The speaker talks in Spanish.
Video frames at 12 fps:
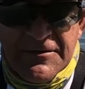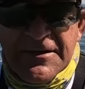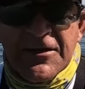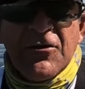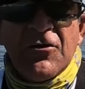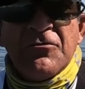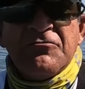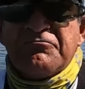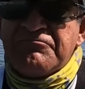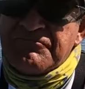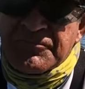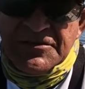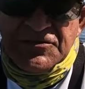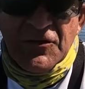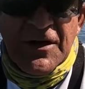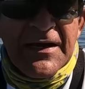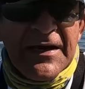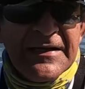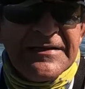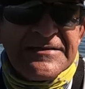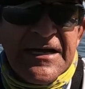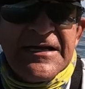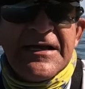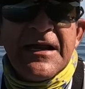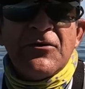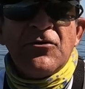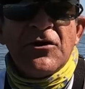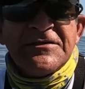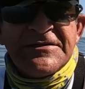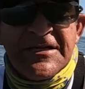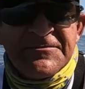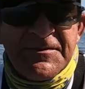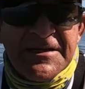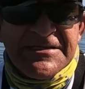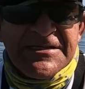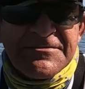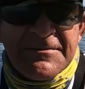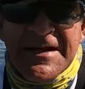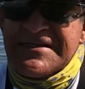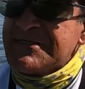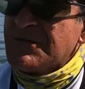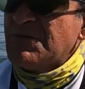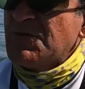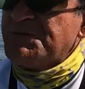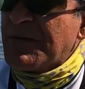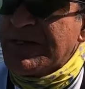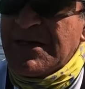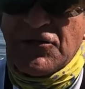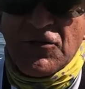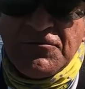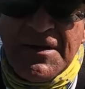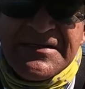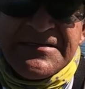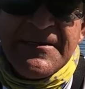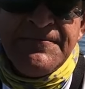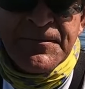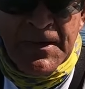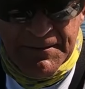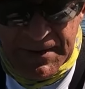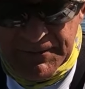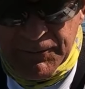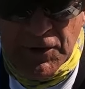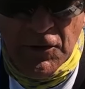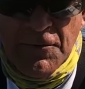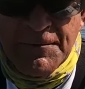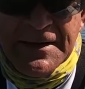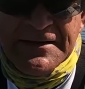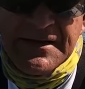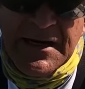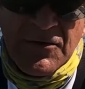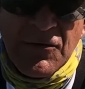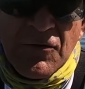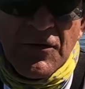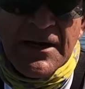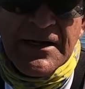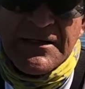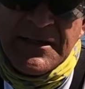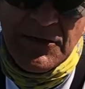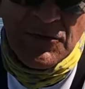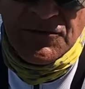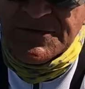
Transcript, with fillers: video pues ojalá y salgan algunas 10 piezas más, algunos parguitos más, para poder compartir algo con la gente y con